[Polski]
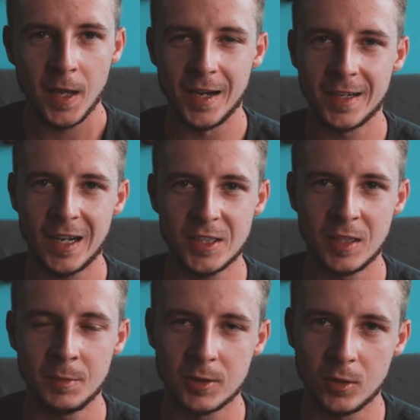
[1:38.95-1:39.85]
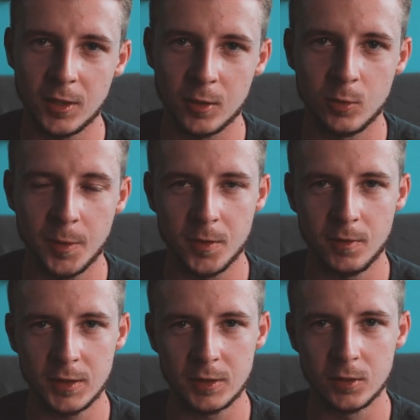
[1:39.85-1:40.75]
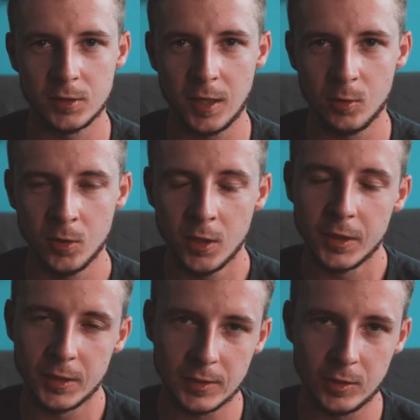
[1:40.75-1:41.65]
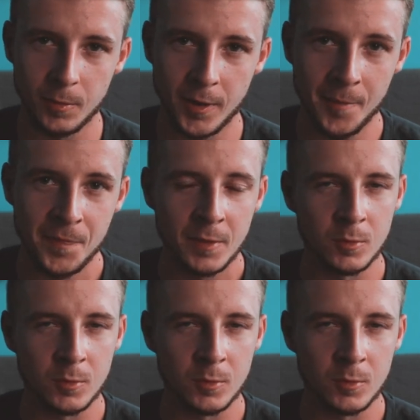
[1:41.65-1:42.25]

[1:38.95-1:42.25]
ale każda metoda, która prowadzi do celu, jest dobra.